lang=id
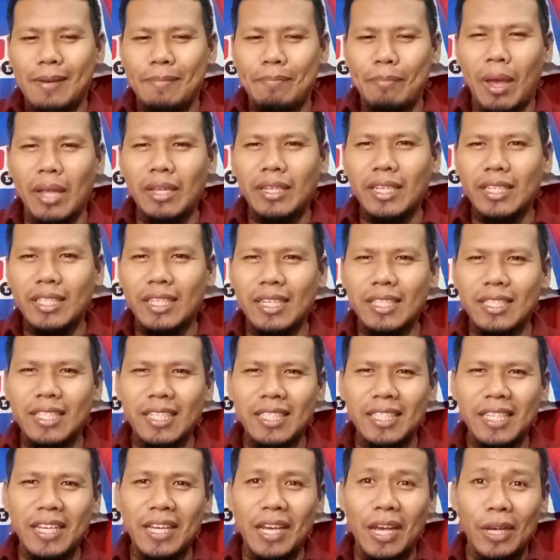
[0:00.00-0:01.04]
Manchester
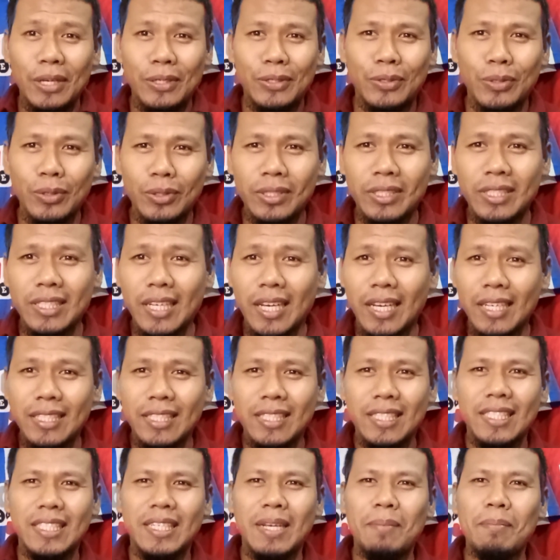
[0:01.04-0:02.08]
City
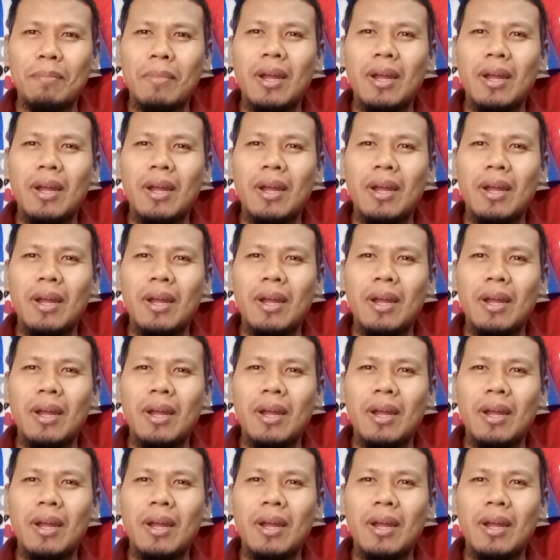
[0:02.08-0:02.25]
sukses